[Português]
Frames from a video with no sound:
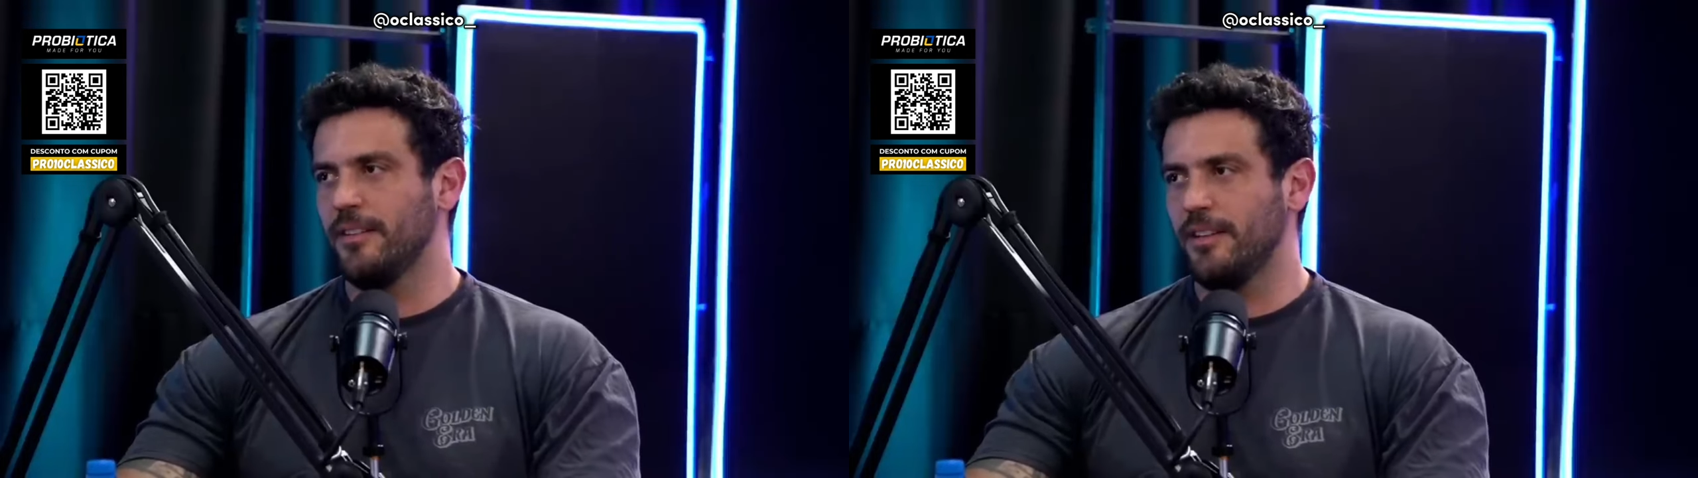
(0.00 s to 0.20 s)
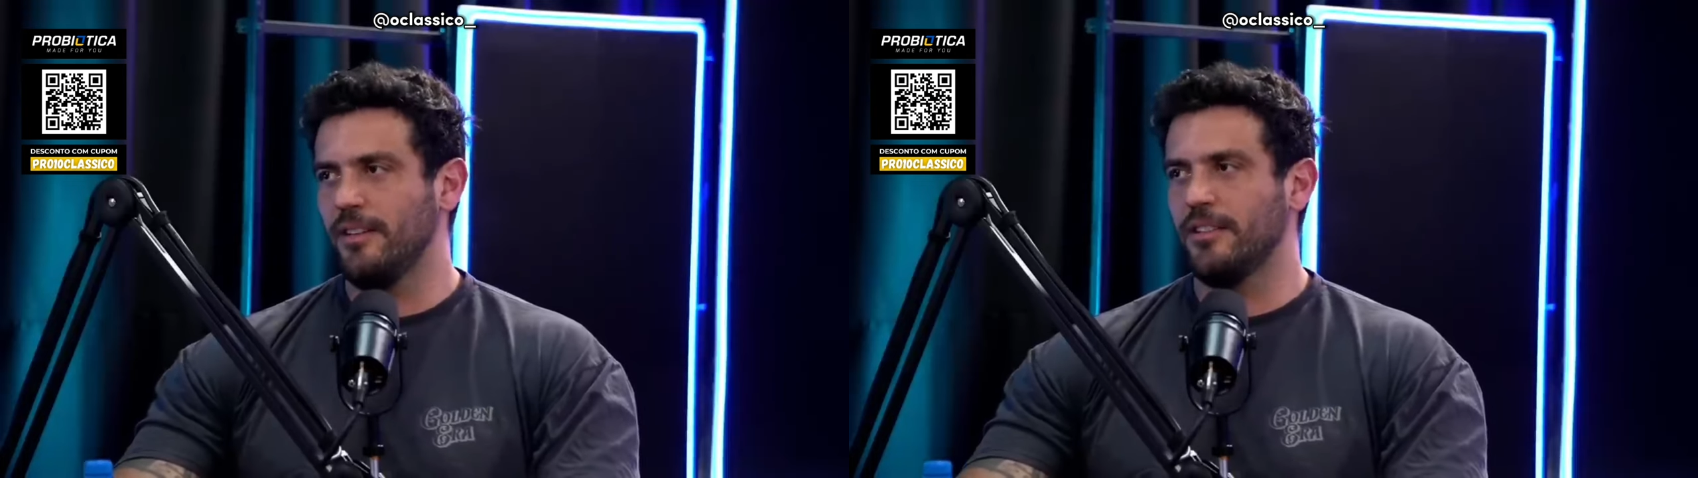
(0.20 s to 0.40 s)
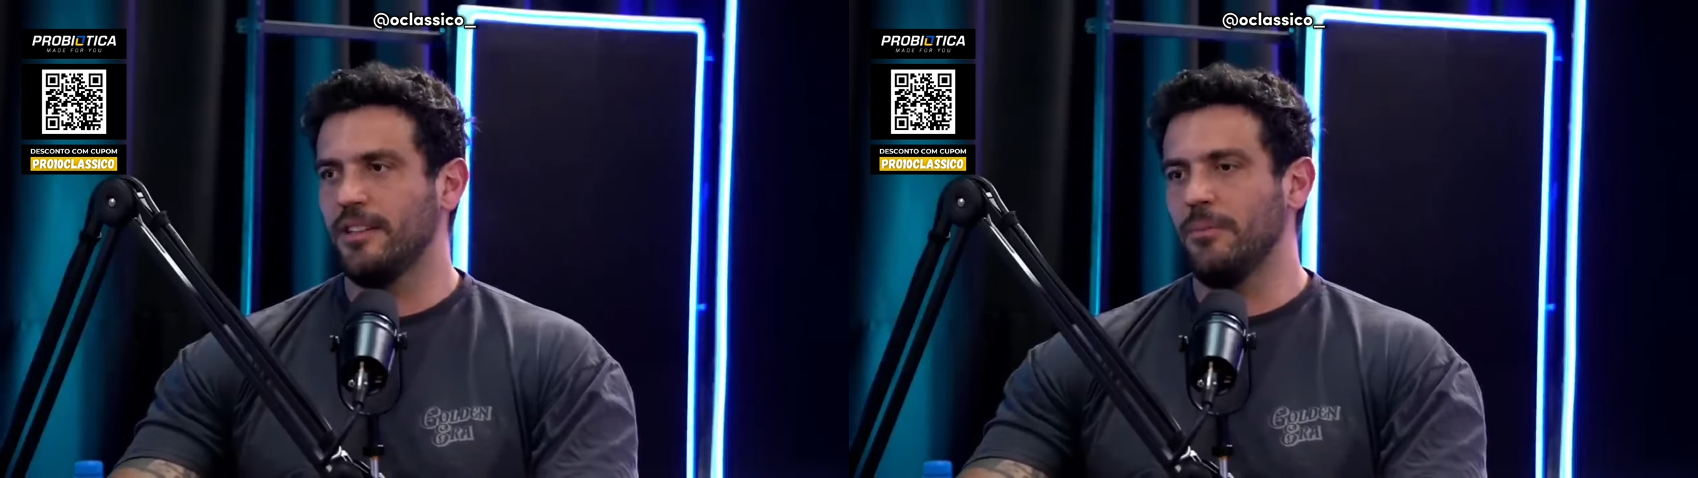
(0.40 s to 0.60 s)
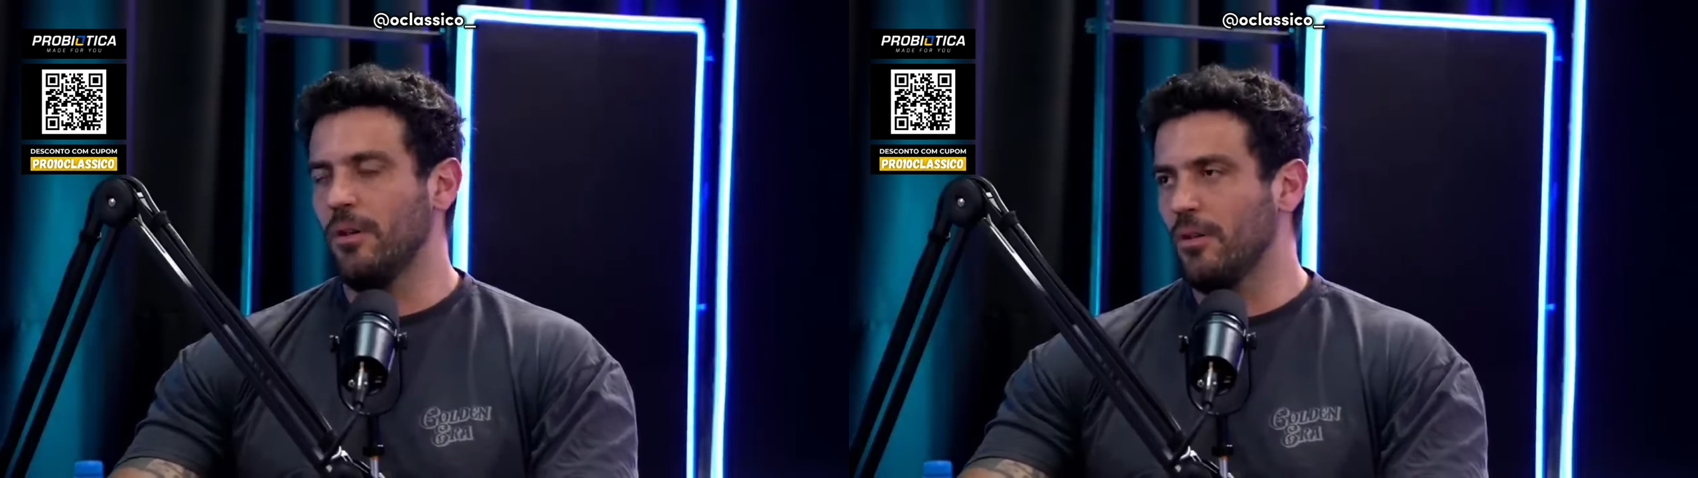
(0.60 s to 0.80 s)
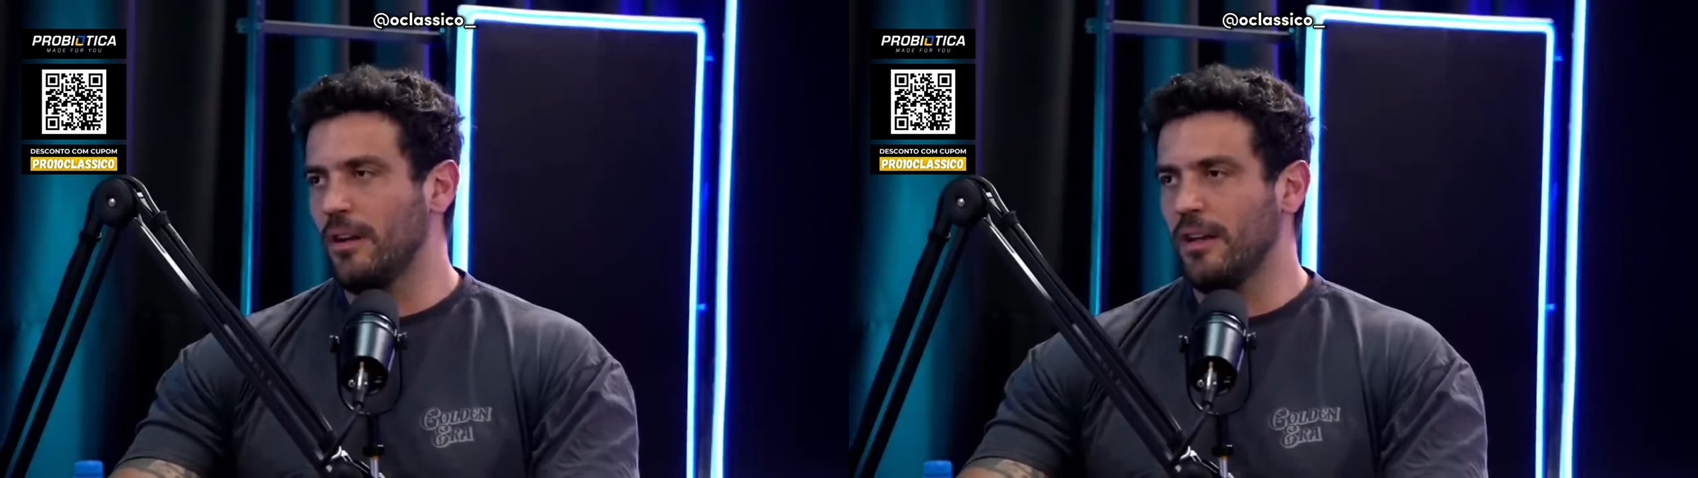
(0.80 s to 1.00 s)
Entendeu? A
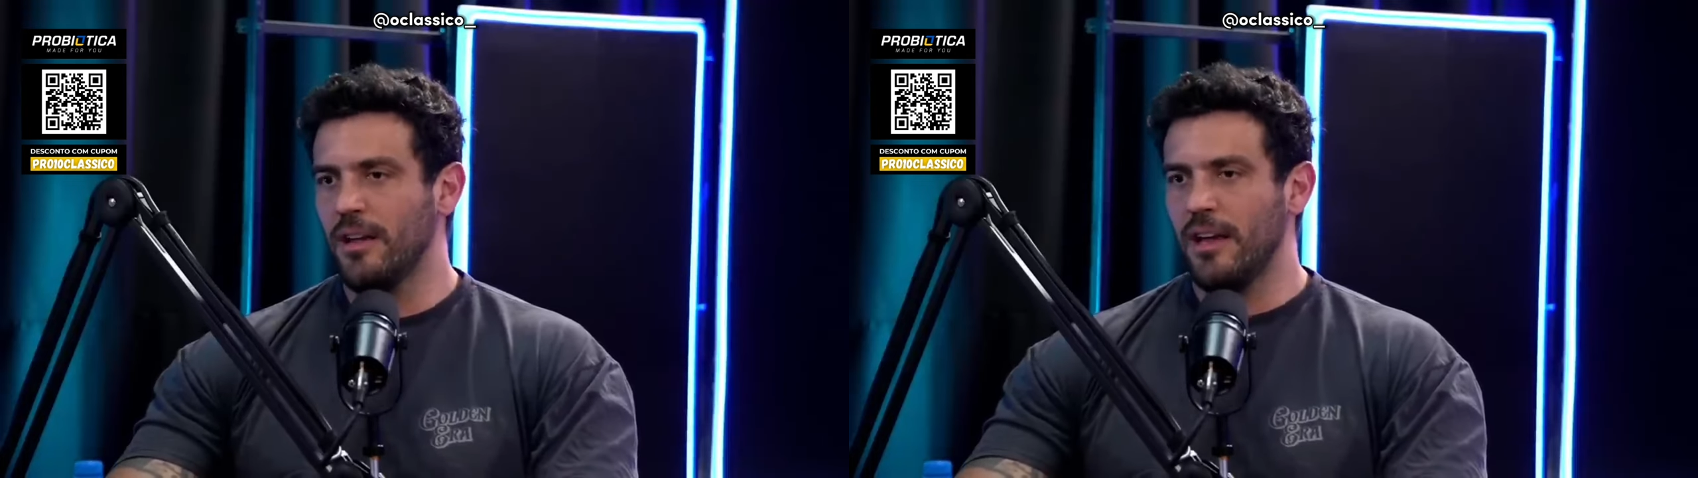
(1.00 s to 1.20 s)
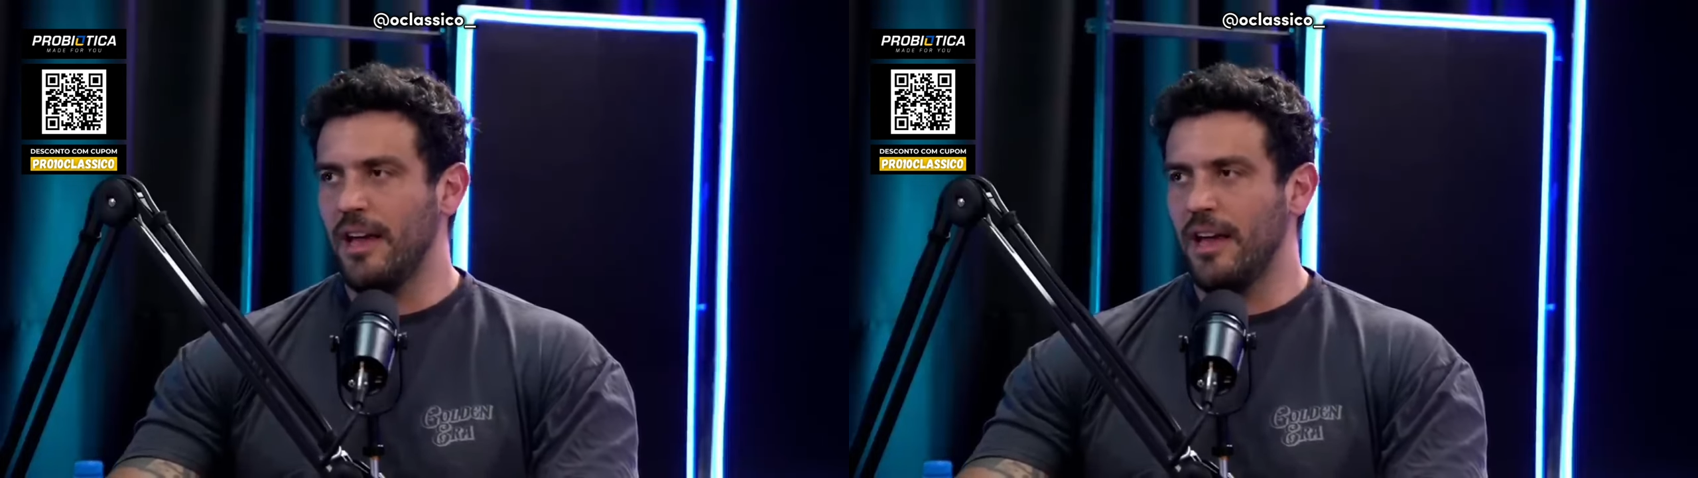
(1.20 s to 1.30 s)
trembolona